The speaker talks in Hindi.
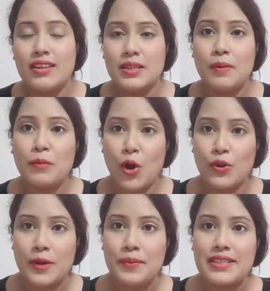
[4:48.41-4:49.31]
जब हम
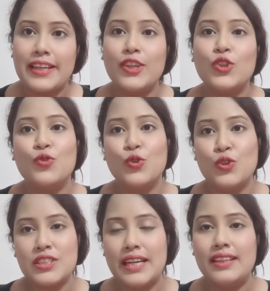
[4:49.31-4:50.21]
काउंटर पे जाएंगे तो वो
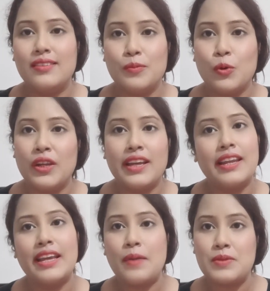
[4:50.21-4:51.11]
लोग शायद बोले कि
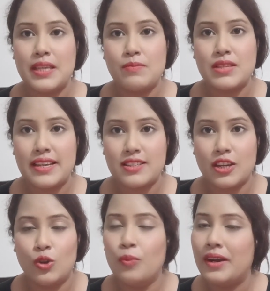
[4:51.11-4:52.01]
नहीं आप सेम साइज़
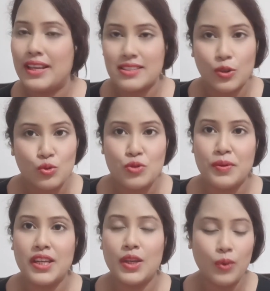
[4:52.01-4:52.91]
का लो बट ऐसा कुछ
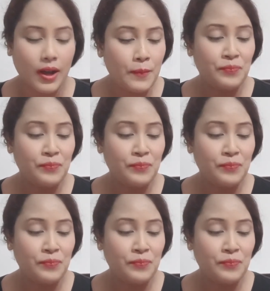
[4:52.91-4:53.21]
भी नहीं हुआ